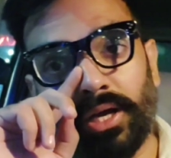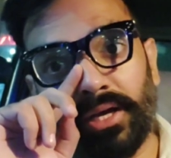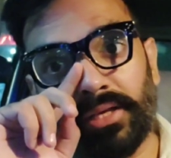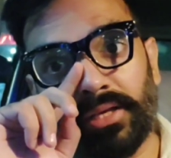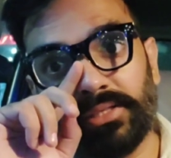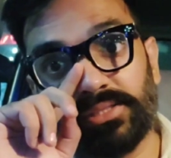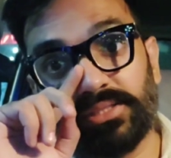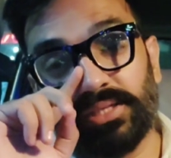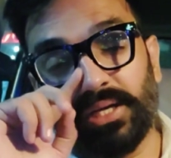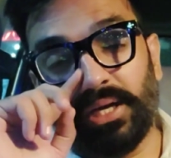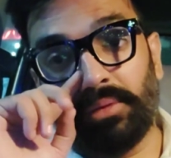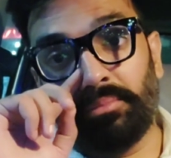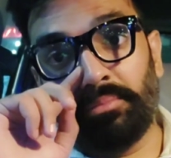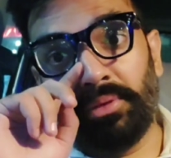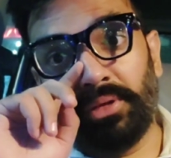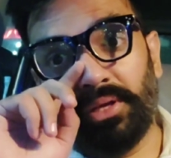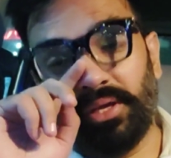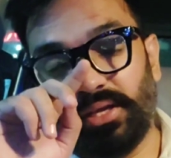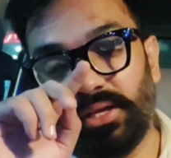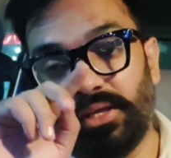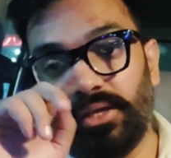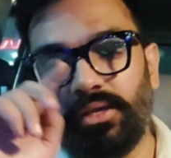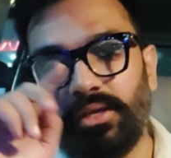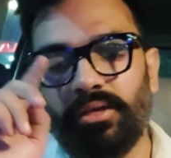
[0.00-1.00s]
सो गाइस
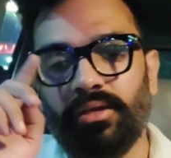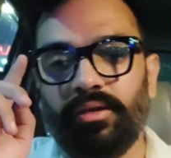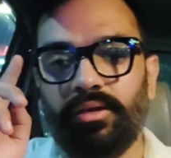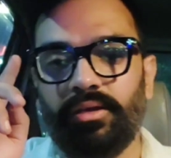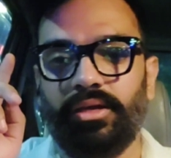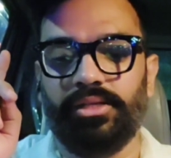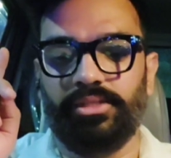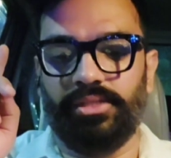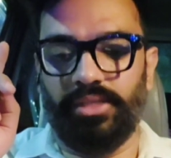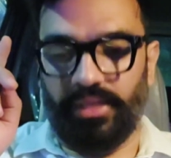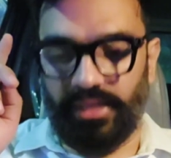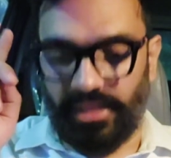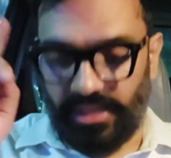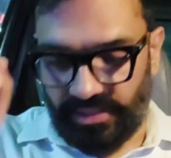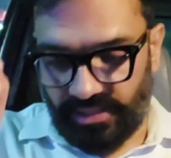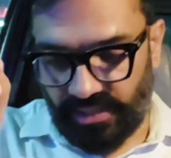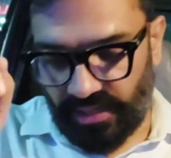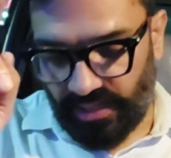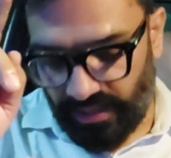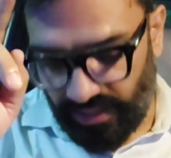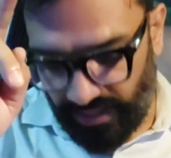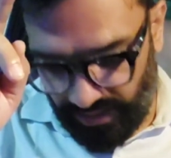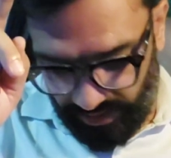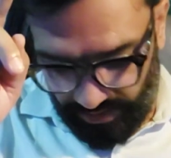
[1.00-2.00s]
अभी का
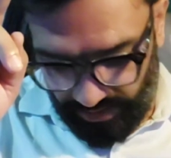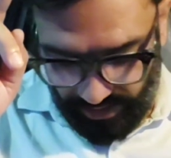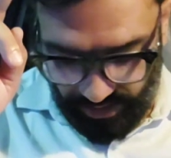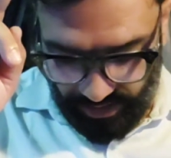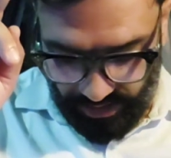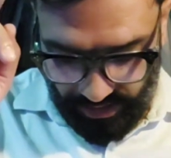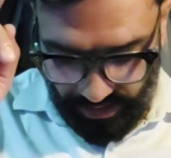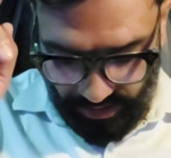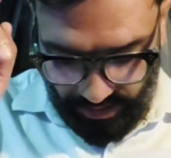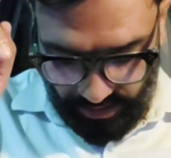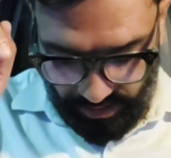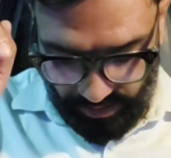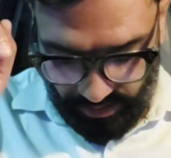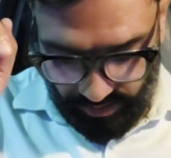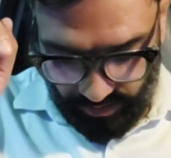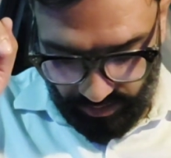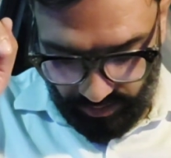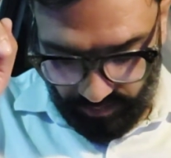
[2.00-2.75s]
सीन ऐसा है कि